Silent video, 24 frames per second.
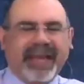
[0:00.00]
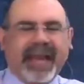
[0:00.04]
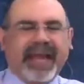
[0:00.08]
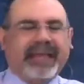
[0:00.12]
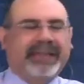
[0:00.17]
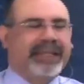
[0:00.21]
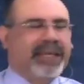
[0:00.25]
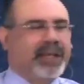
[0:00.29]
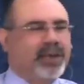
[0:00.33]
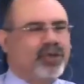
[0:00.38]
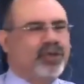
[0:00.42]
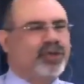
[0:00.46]

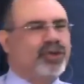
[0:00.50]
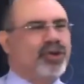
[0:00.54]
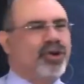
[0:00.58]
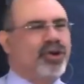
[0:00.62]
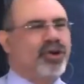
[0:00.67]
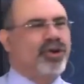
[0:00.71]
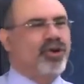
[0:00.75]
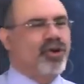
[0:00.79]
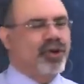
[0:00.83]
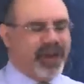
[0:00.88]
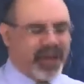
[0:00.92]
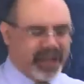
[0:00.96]
atención
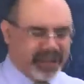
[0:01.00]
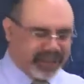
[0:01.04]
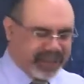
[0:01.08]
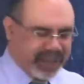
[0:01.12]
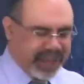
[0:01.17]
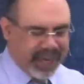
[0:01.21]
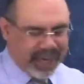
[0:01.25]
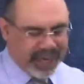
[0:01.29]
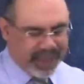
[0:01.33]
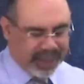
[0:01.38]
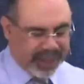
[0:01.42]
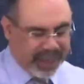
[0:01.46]
lo que
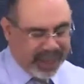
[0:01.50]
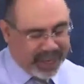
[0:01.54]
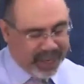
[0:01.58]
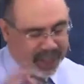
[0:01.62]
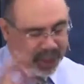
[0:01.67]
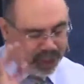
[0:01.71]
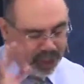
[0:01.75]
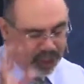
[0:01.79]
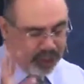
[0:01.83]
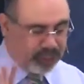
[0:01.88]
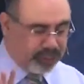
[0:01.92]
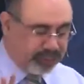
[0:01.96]
este
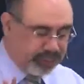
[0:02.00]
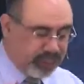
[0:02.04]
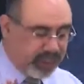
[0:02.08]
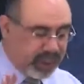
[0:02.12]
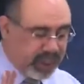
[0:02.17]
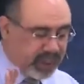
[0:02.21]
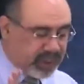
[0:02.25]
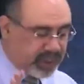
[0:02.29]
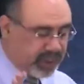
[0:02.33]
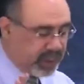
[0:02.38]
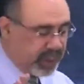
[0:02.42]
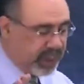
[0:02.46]
genio
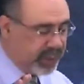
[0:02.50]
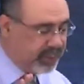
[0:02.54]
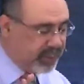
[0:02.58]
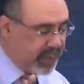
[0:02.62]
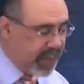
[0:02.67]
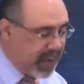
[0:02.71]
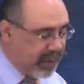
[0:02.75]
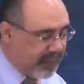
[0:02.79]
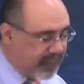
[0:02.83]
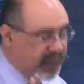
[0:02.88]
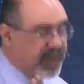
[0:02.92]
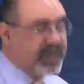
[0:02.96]
dice
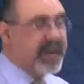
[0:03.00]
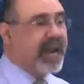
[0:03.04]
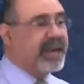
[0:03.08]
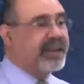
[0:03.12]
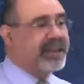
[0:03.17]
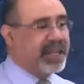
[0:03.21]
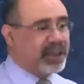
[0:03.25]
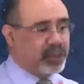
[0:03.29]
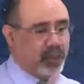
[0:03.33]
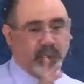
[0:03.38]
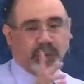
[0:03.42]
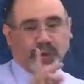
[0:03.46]
al final de
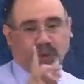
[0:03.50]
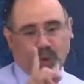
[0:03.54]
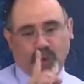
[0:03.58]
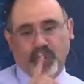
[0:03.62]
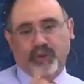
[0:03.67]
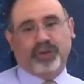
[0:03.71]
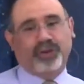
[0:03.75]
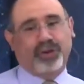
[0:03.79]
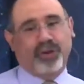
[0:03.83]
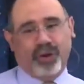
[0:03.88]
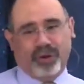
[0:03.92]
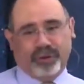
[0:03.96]
su
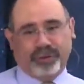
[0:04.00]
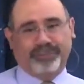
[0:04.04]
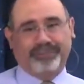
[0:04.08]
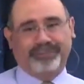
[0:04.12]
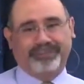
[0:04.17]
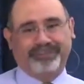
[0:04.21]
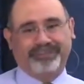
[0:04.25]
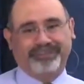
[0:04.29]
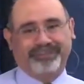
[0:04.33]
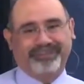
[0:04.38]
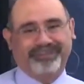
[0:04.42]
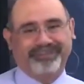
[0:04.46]
introducción.
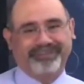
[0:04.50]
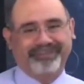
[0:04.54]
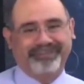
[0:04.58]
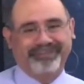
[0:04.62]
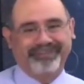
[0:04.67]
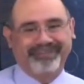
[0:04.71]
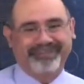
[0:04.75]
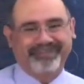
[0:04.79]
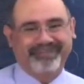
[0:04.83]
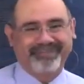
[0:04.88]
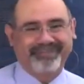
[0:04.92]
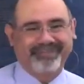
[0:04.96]

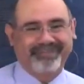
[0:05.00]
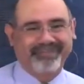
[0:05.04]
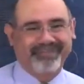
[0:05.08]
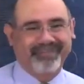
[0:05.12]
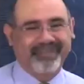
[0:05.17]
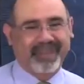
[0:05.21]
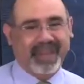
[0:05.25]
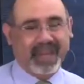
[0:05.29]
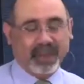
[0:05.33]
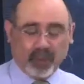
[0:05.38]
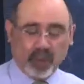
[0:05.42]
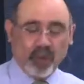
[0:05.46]

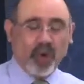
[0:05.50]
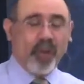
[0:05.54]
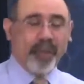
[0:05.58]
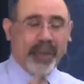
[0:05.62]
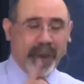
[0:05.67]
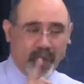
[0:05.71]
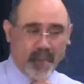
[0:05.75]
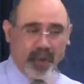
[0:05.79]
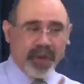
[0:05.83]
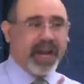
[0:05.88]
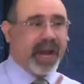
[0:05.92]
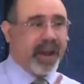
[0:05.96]
Es un hombre
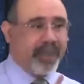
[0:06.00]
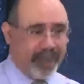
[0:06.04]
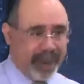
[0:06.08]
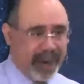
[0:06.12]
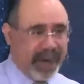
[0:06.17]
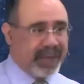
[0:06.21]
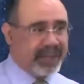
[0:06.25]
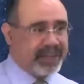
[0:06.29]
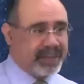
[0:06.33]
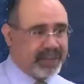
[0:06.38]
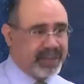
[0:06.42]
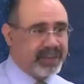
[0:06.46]
muy
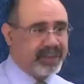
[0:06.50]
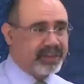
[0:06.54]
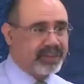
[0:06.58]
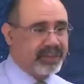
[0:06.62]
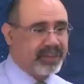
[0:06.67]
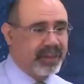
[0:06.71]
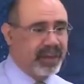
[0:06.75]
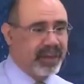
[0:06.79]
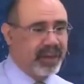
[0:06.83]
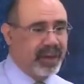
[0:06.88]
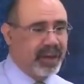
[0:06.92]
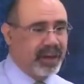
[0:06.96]
capaz,
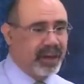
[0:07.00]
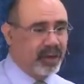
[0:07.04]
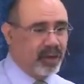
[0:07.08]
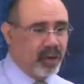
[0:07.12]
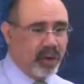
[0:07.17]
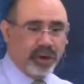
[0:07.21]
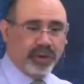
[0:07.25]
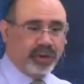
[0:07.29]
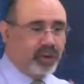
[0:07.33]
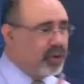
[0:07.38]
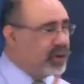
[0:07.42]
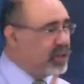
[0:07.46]
no lo
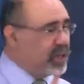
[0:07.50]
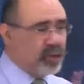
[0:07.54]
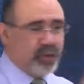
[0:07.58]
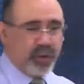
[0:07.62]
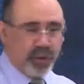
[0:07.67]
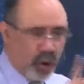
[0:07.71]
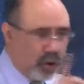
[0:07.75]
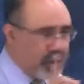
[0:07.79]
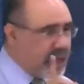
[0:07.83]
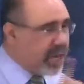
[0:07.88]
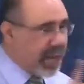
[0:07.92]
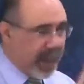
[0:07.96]
estoy diciendo
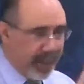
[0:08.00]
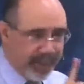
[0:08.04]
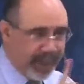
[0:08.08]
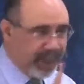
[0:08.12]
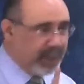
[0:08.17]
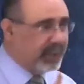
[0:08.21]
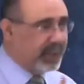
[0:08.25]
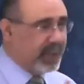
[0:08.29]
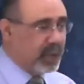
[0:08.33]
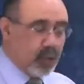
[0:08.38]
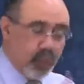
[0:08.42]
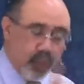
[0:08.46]

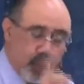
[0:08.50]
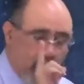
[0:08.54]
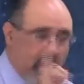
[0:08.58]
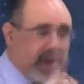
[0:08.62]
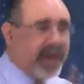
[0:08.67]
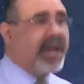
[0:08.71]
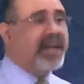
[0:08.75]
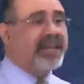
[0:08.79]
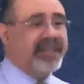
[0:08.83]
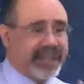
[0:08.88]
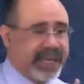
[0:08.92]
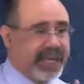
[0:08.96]
irónicamente, y un buen
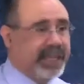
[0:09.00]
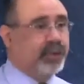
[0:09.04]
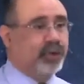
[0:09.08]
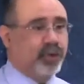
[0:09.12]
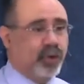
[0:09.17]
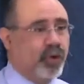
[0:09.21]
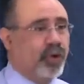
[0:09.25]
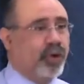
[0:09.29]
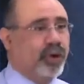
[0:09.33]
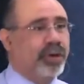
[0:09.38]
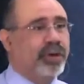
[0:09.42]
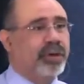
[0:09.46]

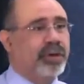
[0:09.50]
escritor.